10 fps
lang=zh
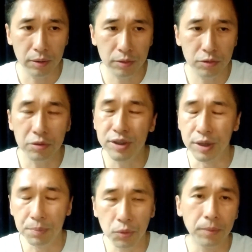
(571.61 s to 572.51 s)
说
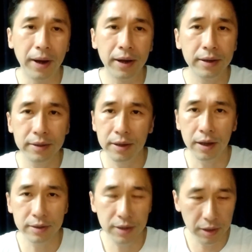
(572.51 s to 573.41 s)
几步吧。啊、
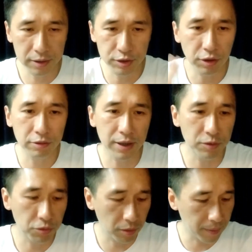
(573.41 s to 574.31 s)
呃，这个之后再
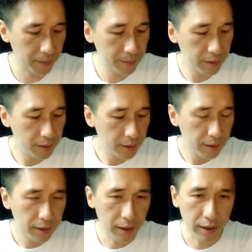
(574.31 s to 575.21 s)
说吧。
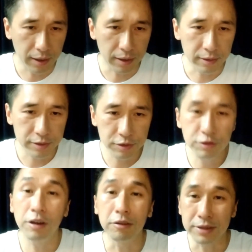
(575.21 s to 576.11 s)
呃，
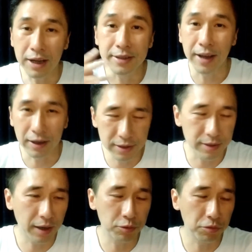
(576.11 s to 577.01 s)
之后再详细
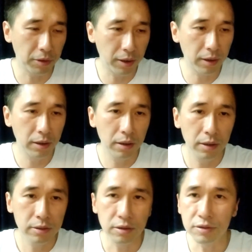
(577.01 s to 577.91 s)
再说。
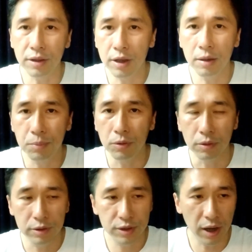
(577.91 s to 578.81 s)
首先，第一步，
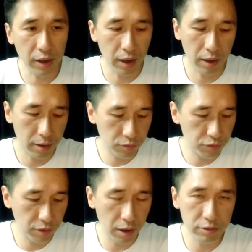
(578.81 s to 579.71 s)
香港呢
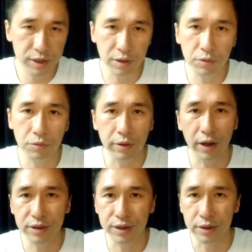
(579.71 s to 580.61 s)
需要进入一
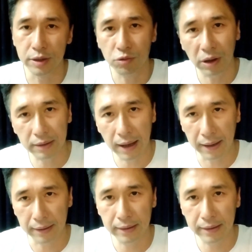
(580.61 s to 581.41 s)
个紧急状态，